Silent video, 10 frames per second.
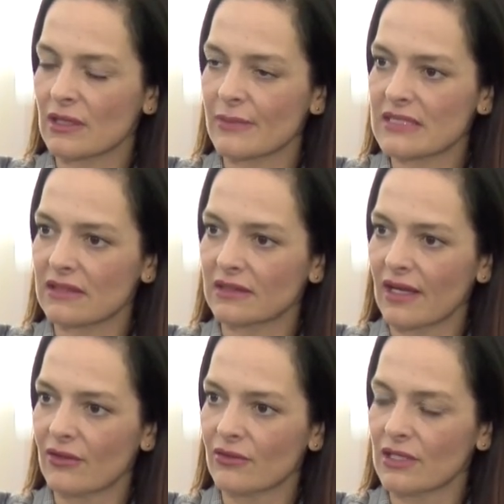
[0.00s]

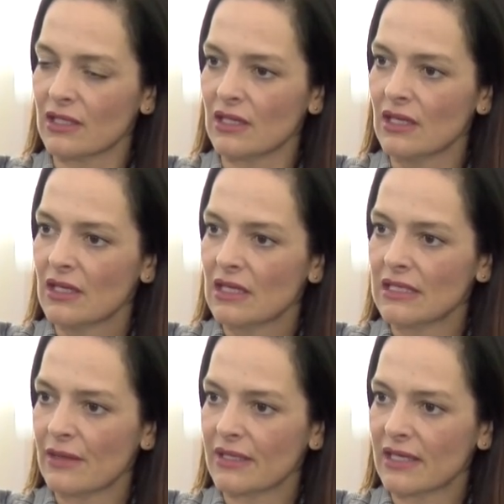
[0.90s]
representado y,
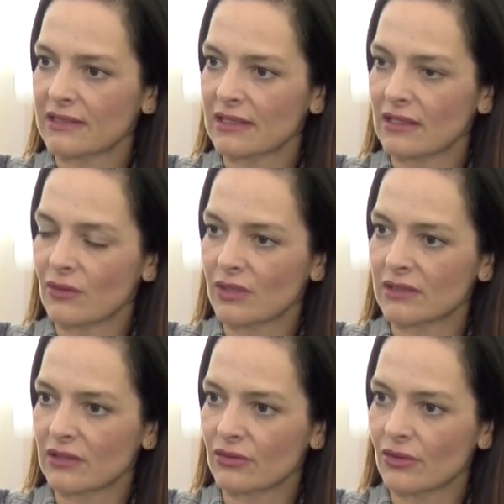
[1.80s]
y, había que tener en
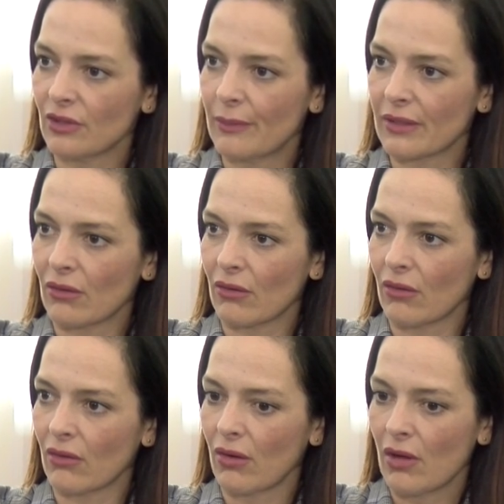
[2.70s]
cuenta a todos,
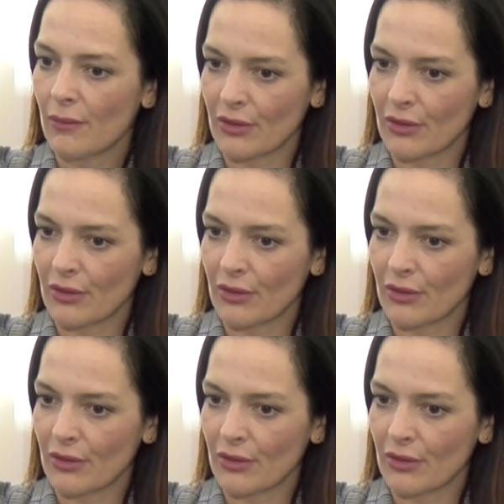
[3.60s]
pero,